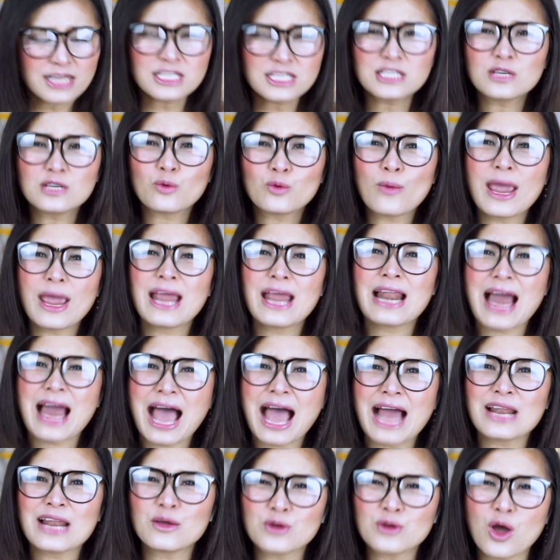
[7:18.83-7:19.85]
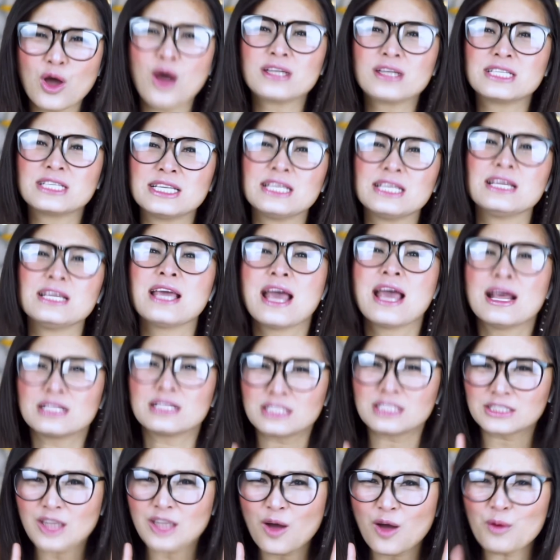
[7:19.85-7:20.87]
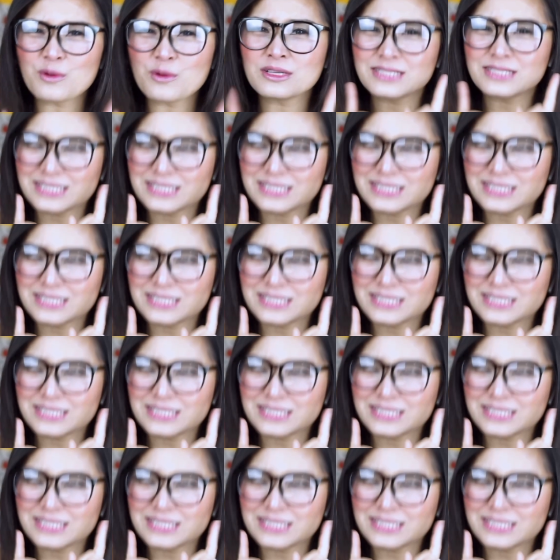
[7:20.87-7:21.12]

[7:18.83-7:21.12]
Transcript: ถึงเวลาแล้วเนาะที่จะต้อง